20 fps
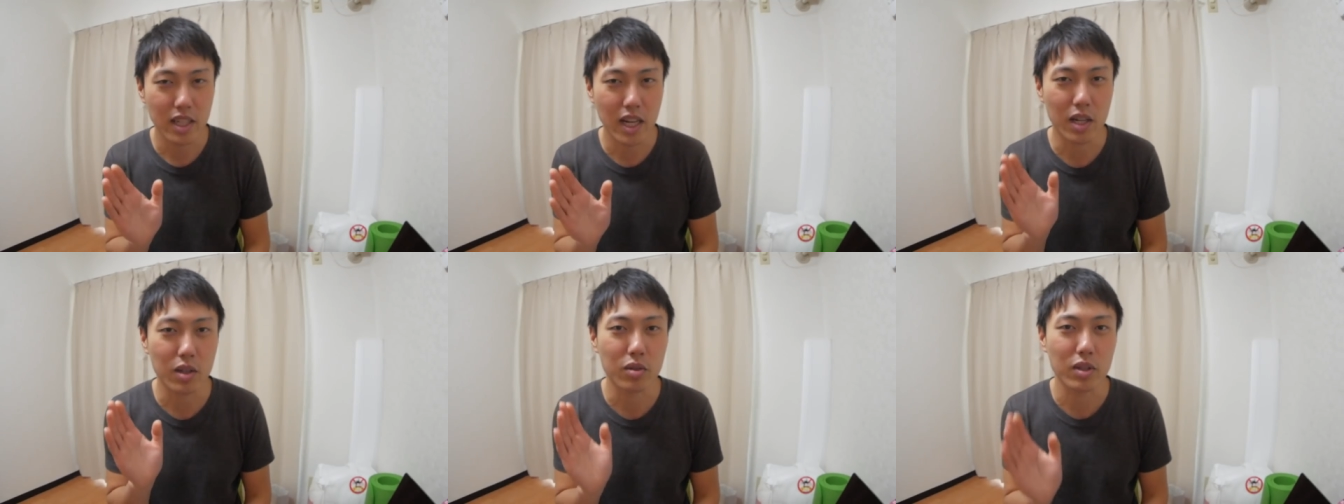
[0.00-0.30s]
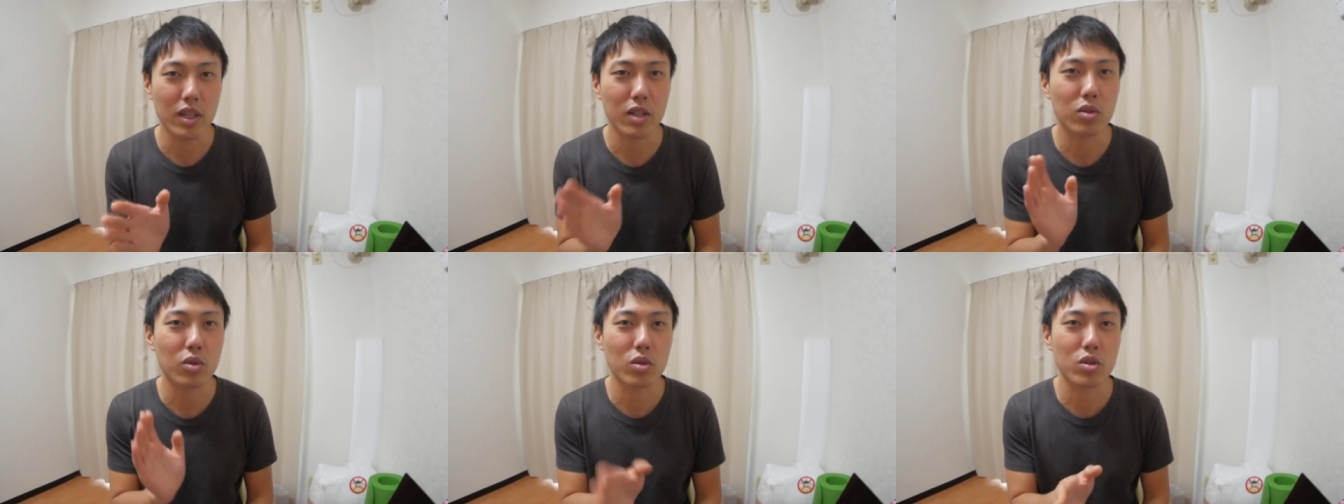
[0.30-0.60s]
あの
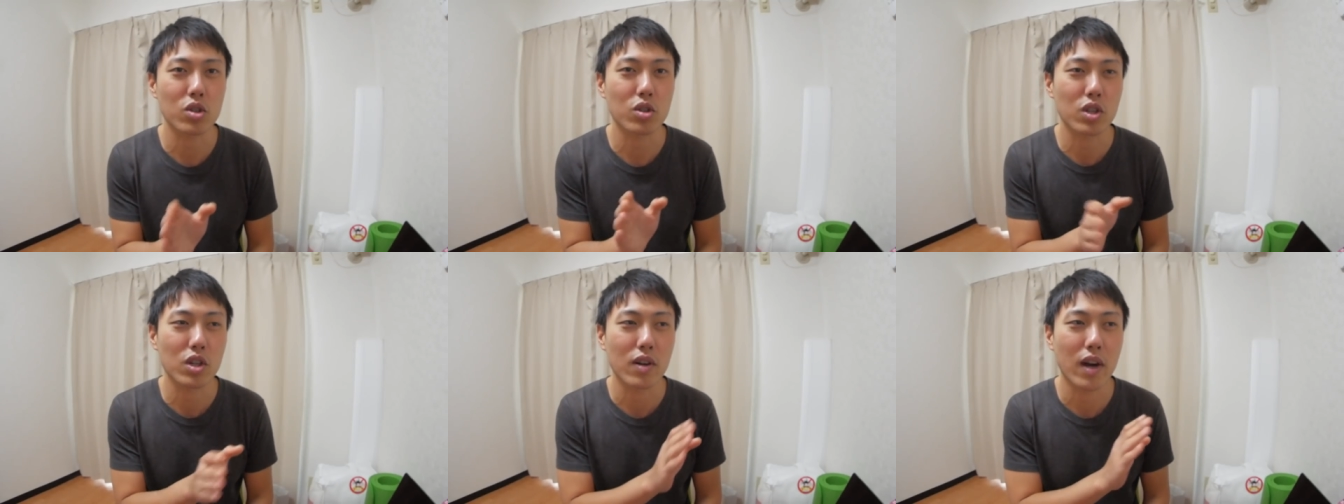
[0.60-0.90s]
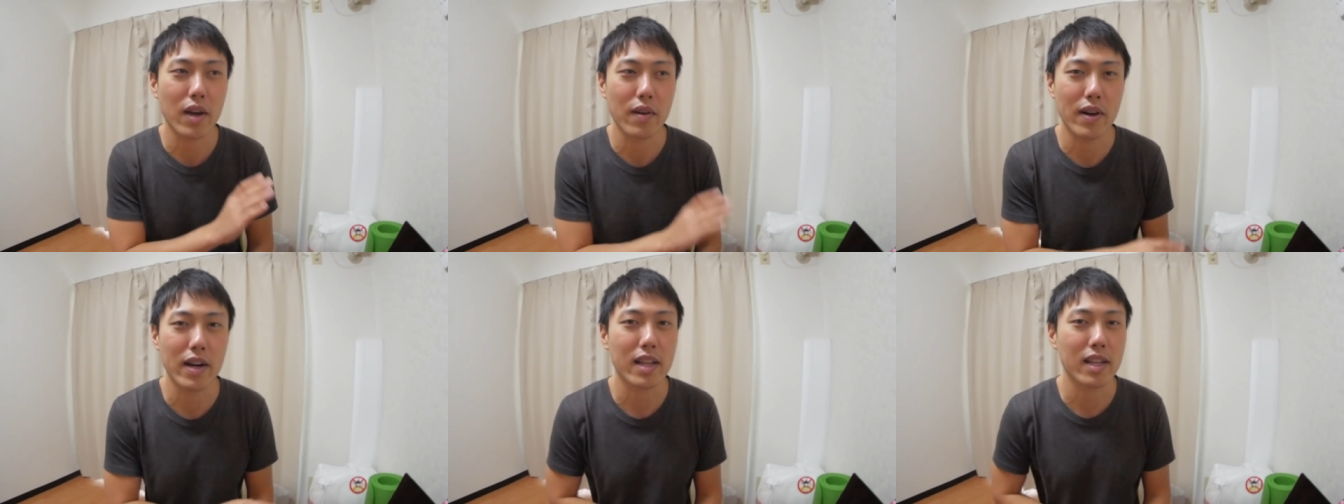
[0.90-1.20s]
ネット上で
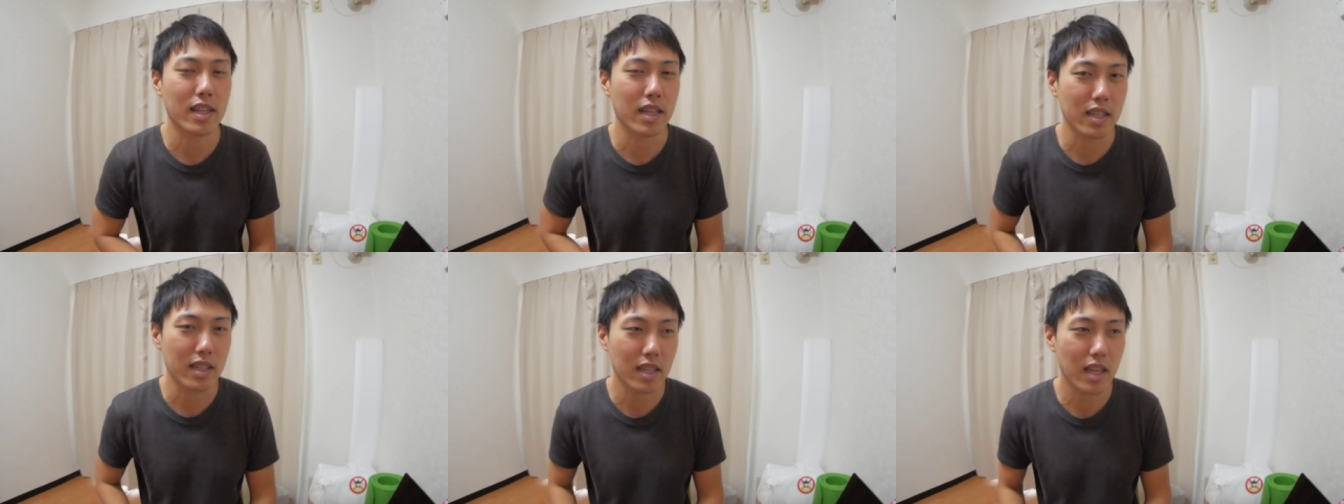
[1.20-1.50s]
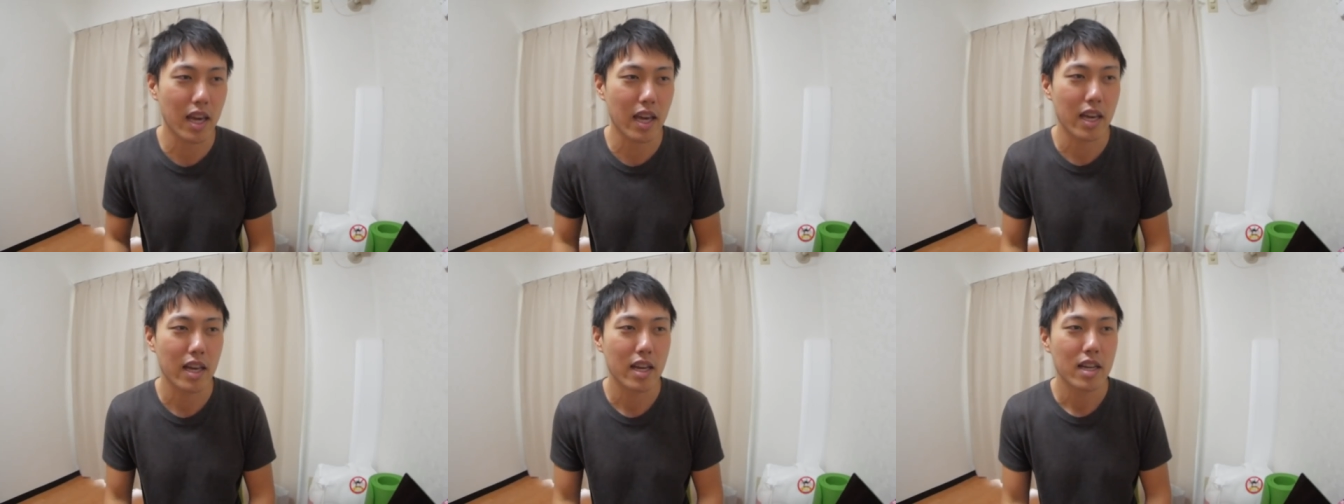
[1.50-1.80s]
は言われてい
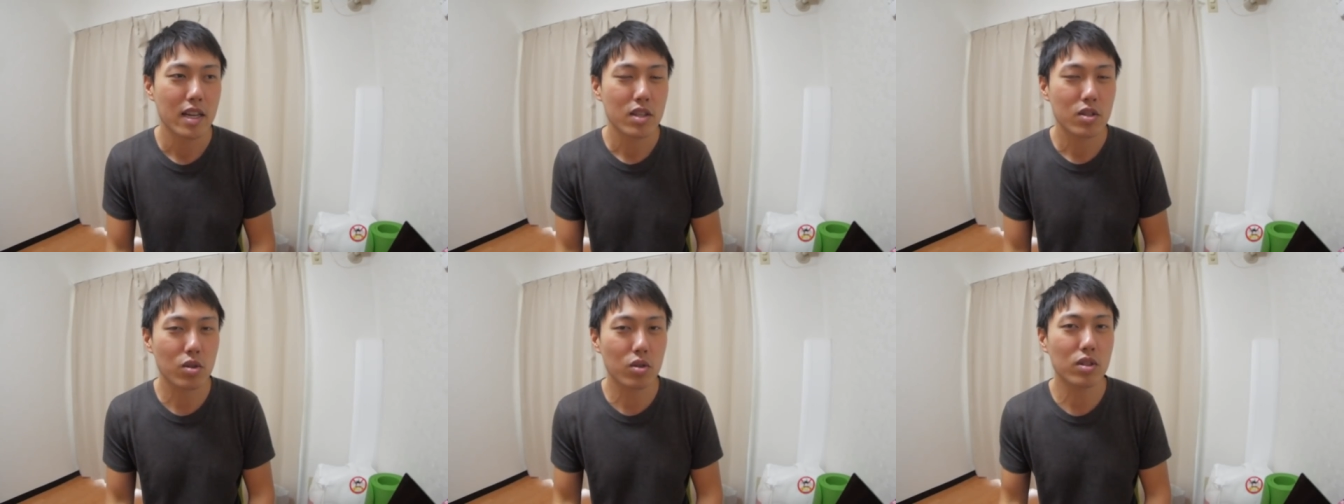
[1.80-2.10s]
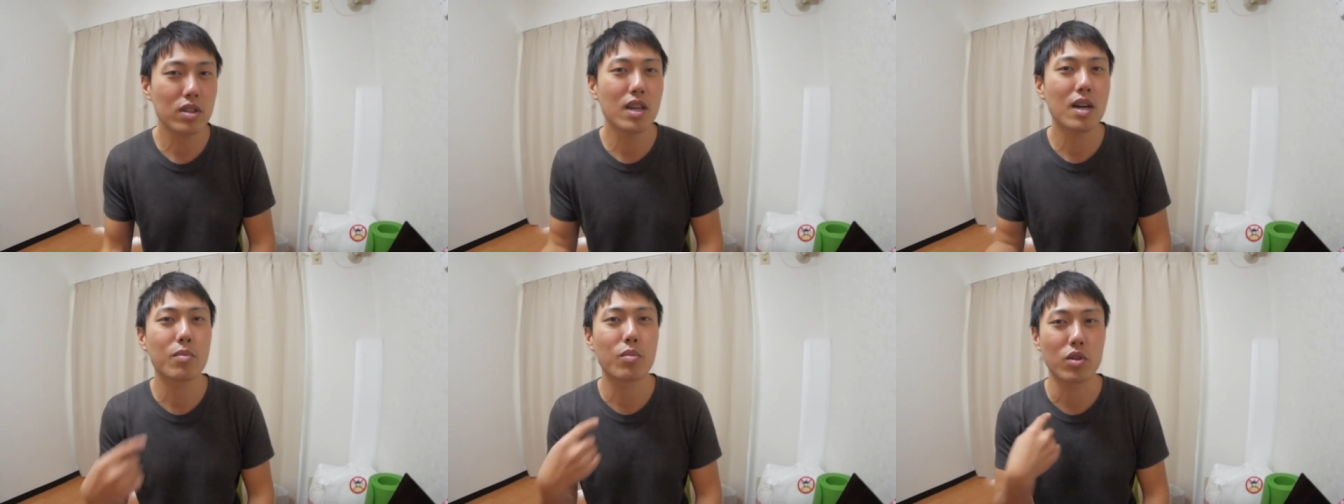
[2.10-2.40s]
て、そ
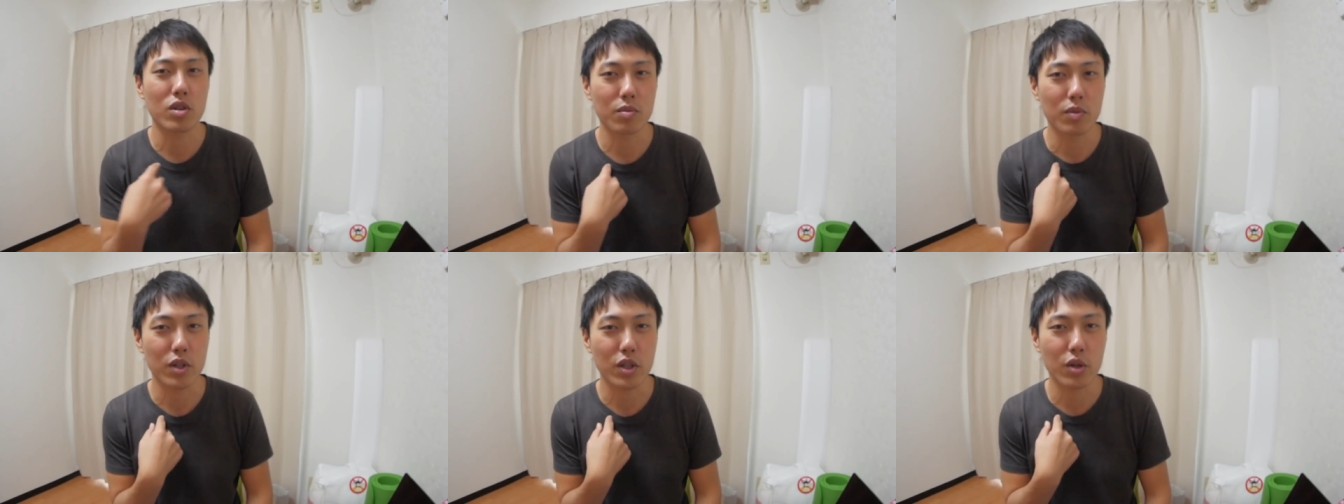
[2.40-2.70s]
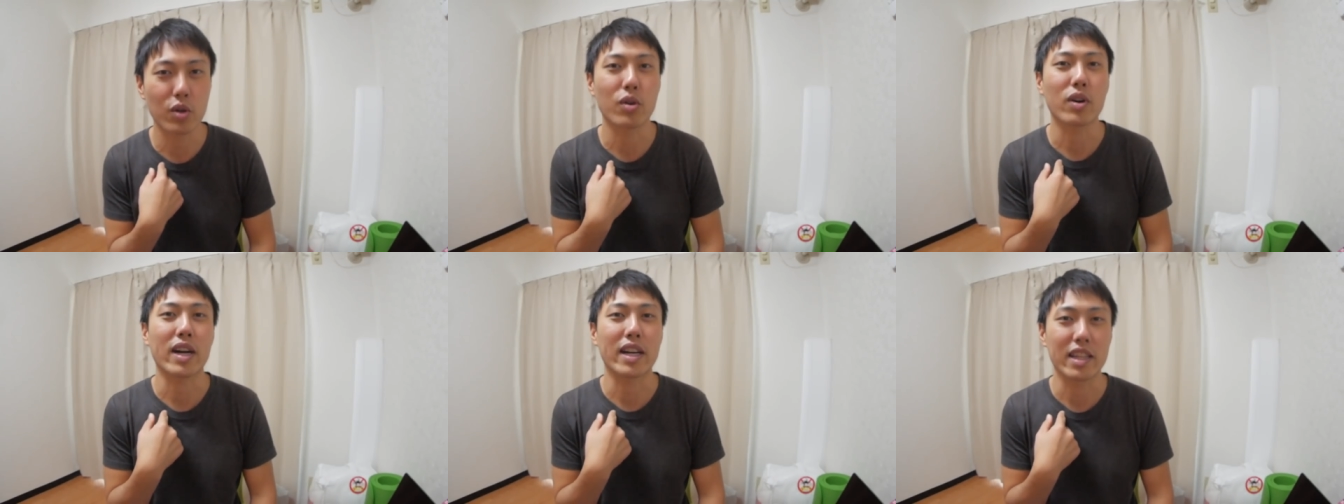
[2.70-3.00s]
れには僕も
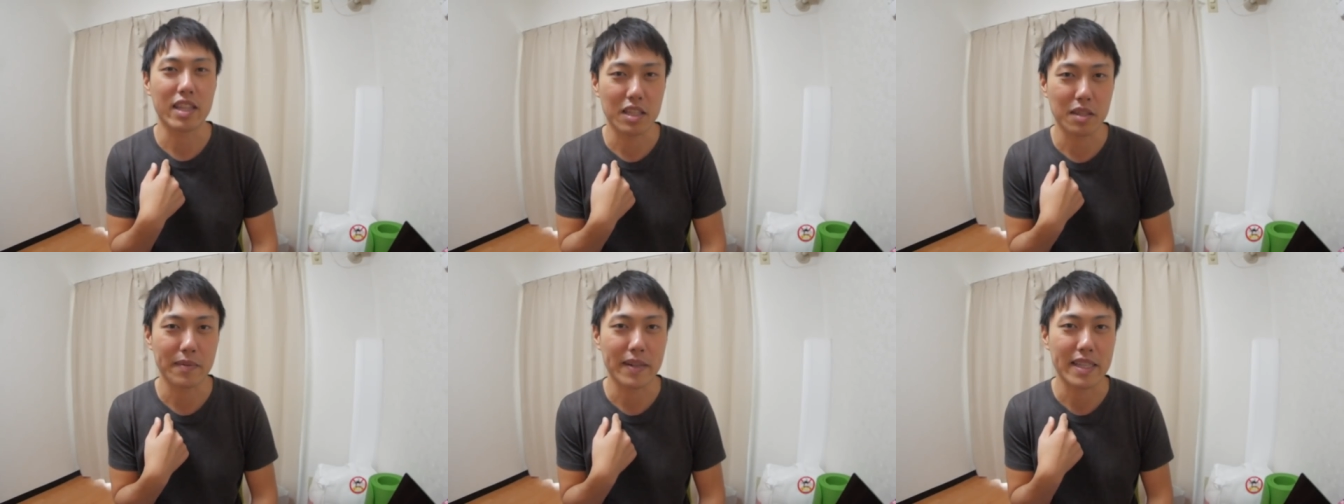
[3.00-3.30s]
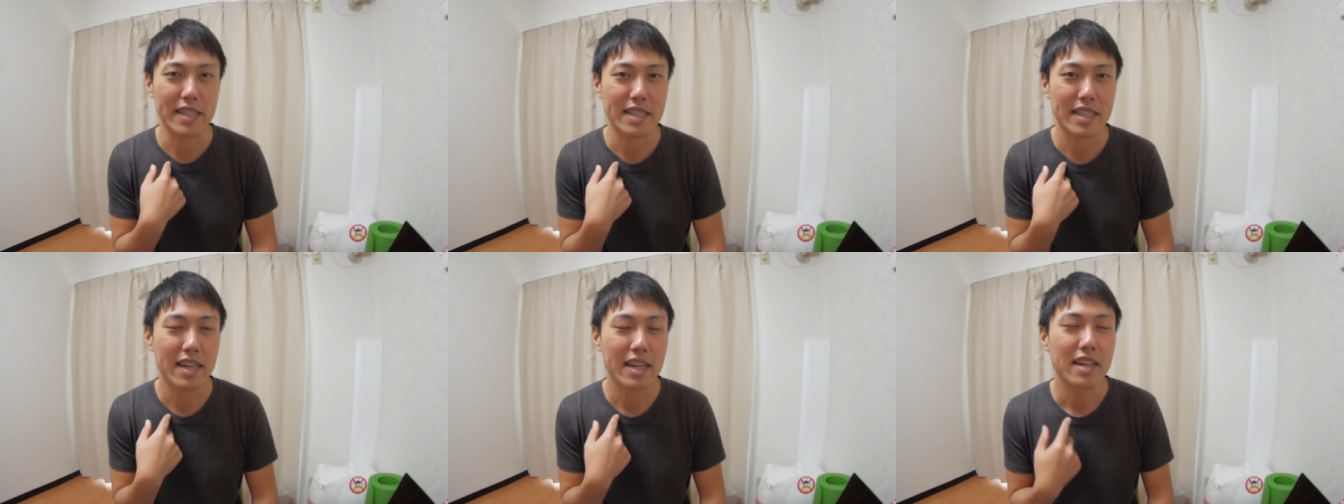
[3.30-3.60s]
共感でき
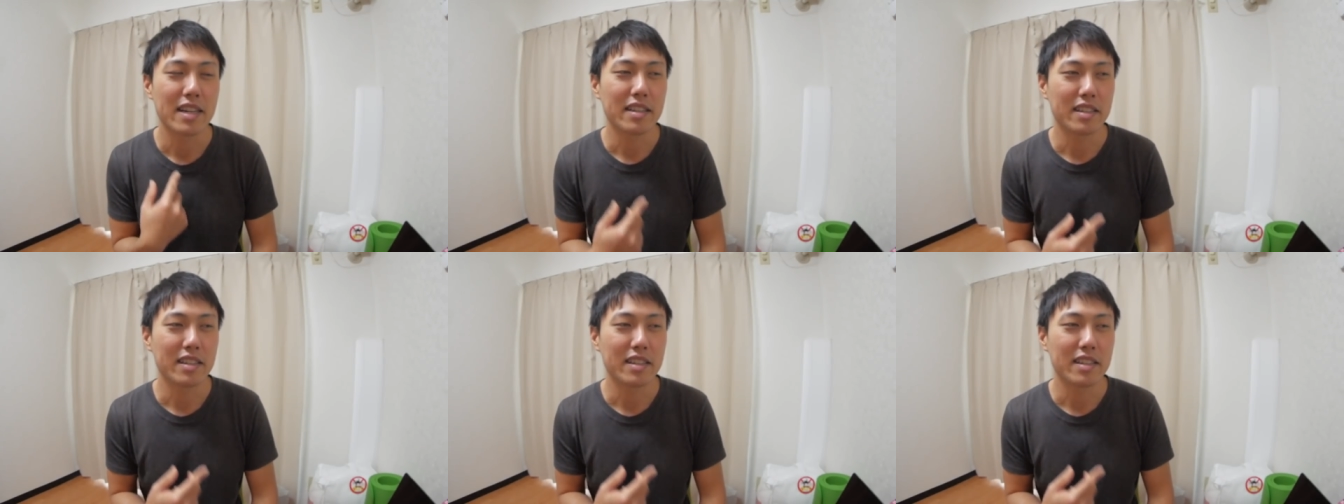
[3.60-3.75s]
ます。